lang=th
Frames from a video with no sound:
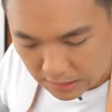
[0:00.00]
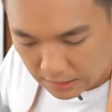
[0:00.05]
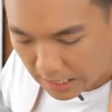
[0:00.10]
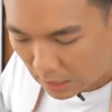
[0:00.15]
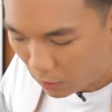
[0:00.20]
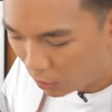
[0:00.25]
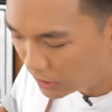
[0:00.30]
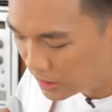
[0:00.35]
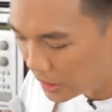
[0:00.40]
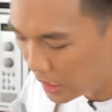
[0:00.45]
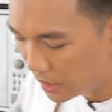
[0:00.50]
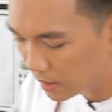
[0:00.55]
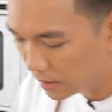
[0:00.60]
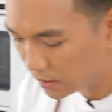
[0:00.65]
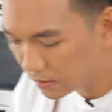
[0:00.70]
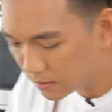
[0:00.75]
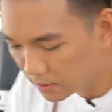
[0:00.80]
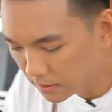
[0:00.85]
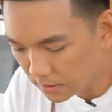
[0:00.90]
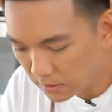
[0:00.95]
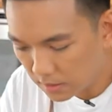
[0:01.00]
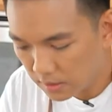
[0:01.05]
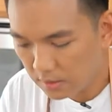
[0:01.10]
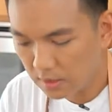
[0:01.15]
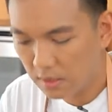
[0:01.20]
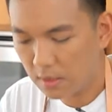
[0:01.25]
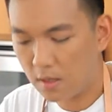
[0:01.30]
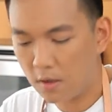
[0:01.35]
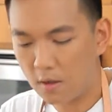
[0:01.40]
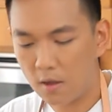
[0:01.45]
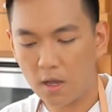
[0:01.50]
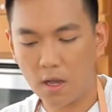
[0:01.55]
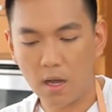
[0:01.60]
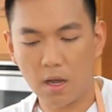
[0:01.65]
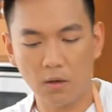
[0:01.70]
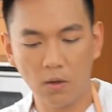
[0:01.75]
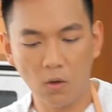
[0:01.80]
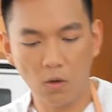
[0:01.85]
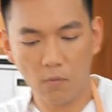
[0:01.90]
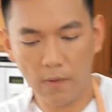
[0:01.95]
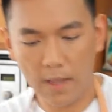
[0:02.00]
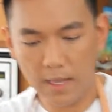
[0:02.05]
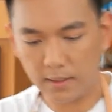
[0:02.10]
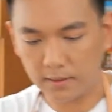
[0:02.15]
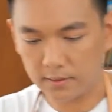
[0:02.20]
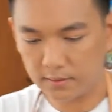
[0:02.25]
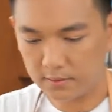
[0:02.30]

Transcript: เราก็จะเอาลงแล้ว